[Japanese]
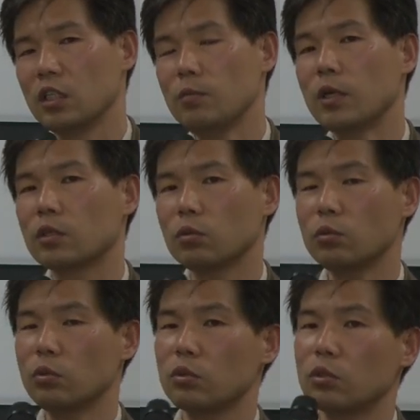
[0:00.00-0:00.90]
今
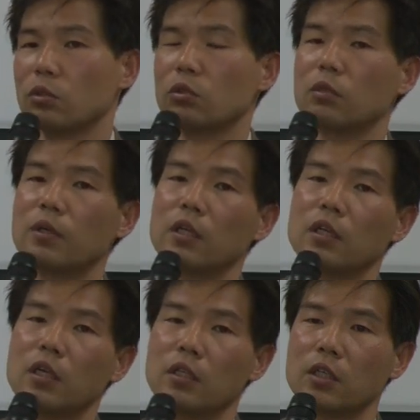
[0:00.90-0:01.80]
極右という言葉が
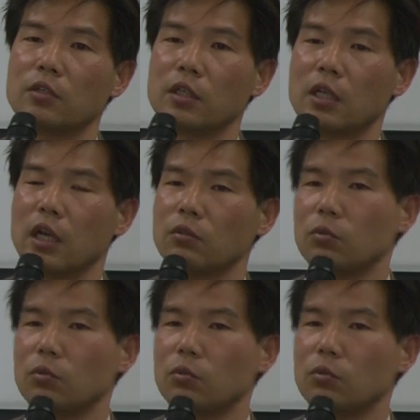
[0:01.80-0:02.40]
ないがゆえに